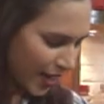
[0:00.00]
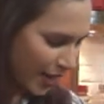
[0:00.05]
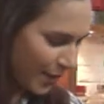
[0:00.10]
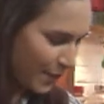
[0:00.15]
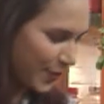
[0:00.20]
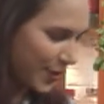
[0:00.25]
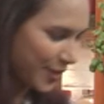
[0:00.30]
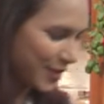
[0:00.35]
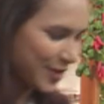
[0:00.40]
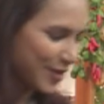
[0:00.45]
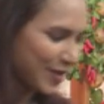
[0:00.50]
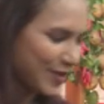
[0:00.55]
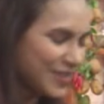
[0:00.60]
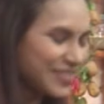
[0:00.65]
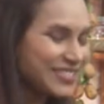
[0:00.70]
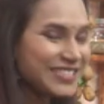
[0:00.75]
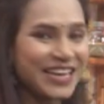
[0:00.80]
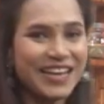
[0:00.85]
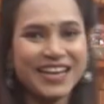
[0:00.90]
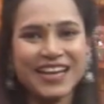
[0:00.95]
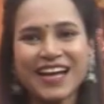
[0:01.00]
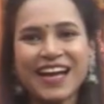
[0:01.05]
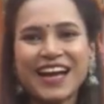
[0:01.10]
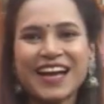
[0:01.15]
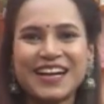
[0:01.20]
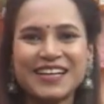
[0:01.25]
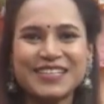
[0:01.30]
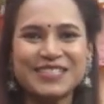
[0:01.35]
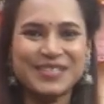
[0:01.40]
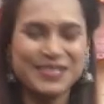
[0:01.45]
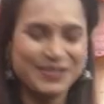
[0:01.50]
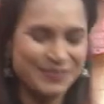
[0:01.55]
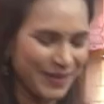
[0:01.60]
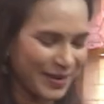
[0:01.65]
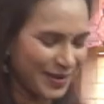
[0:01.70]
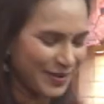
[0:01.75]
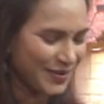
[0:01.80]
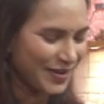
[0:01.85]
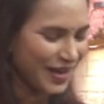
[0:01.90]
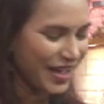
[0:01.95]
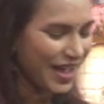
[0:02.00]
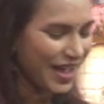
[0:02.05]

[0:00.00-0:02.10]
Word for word: ఇప్పుడు ఇందులో సన్నగా కట్ చేసి పెట్టుకున్న